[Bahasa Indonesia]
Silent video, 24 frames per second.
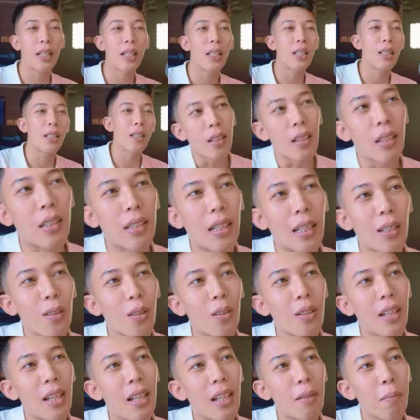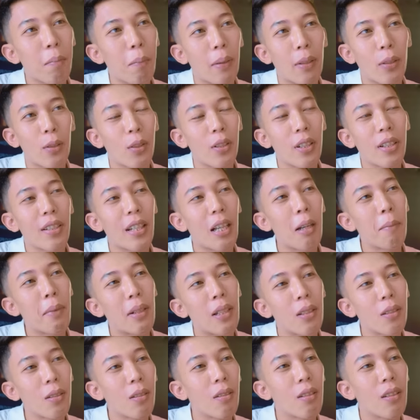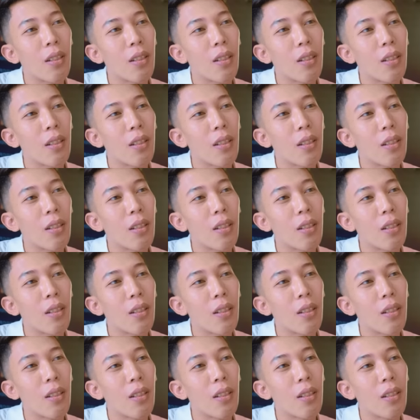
nih instastorynya besoknya sama tuh